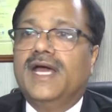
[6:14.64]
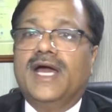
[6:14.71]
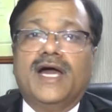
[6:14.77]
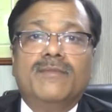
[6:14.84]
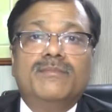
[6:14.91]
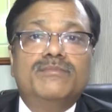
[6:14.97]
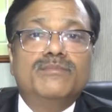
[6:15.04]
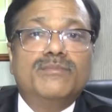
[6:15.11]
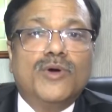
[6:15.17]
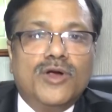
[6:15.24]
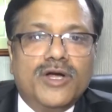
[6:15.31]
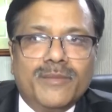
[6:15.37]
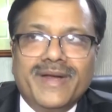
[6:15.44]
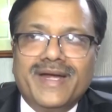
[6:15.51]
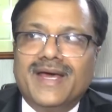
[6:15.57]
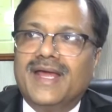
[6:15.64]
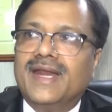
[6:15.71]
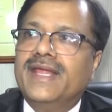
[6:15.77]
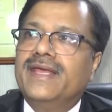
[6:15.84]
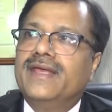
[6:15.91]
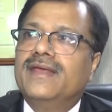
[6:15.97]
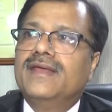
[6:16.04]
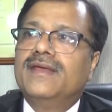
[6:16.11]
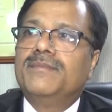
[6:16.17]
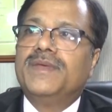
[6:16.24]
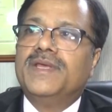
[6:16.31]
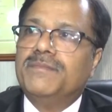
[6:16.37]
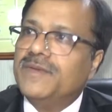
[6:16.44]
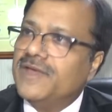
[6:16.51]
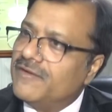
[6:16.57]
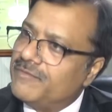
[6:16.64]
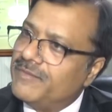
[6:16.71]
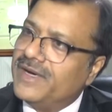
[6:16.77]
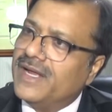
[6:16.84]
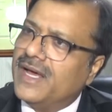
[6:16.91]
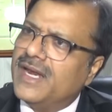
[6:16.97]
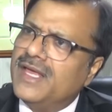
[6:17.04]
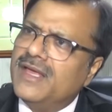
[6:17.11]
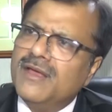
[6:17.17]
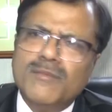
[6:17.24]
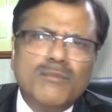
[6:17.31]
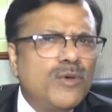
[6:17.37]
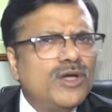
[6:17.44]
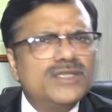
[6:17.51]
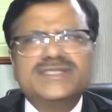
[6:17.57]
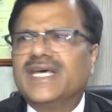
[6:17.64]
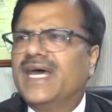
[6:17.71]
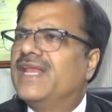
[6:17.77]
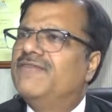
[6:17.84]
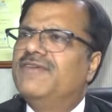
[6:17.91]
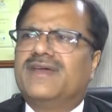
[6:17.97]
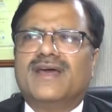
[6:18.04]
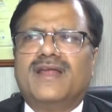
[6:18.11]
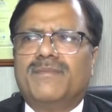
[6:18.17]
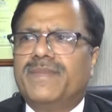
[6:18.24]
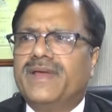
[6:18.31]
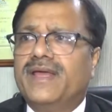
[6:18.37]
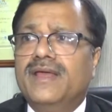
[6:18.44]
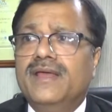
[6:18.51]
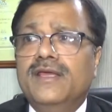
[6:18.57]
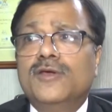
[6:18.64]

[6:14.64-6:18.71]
हम बॉन्ड में डालें पीपीएफ में डालें बहुत सारे विकल्प हैं